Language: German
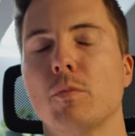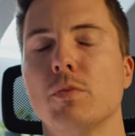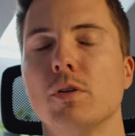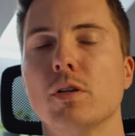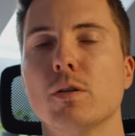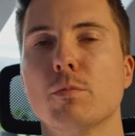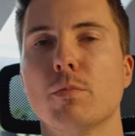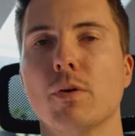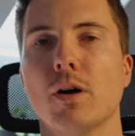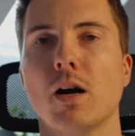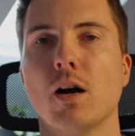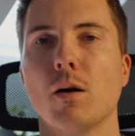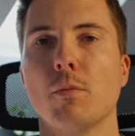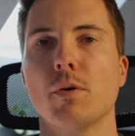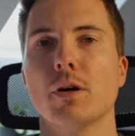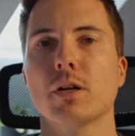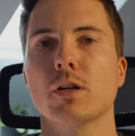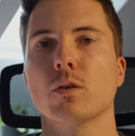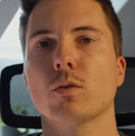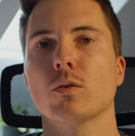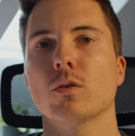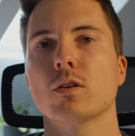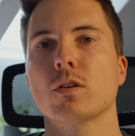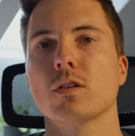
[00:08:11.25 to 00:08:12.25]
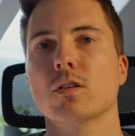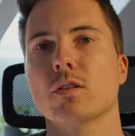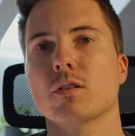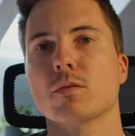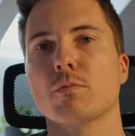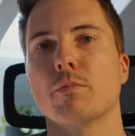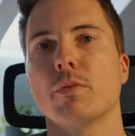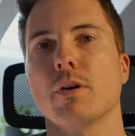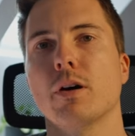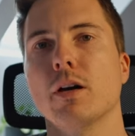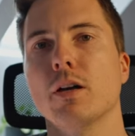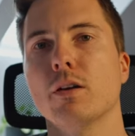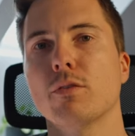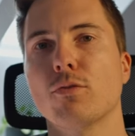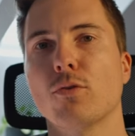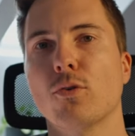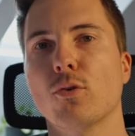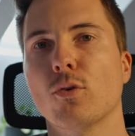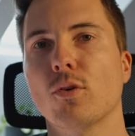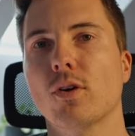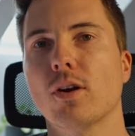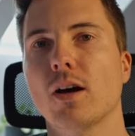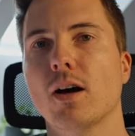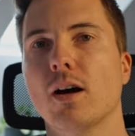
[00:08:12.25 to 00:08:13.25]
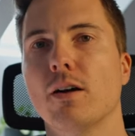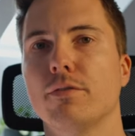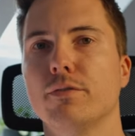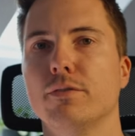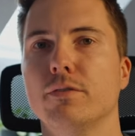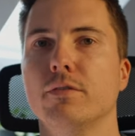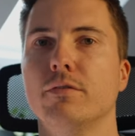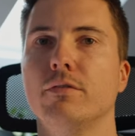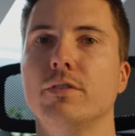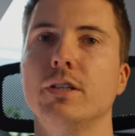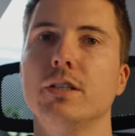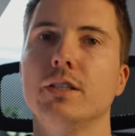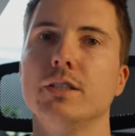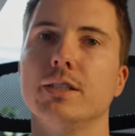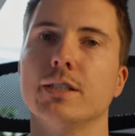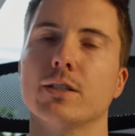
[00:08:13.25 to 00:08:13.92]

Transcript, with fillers: Bildbearbeitung ist bei Fotografen wie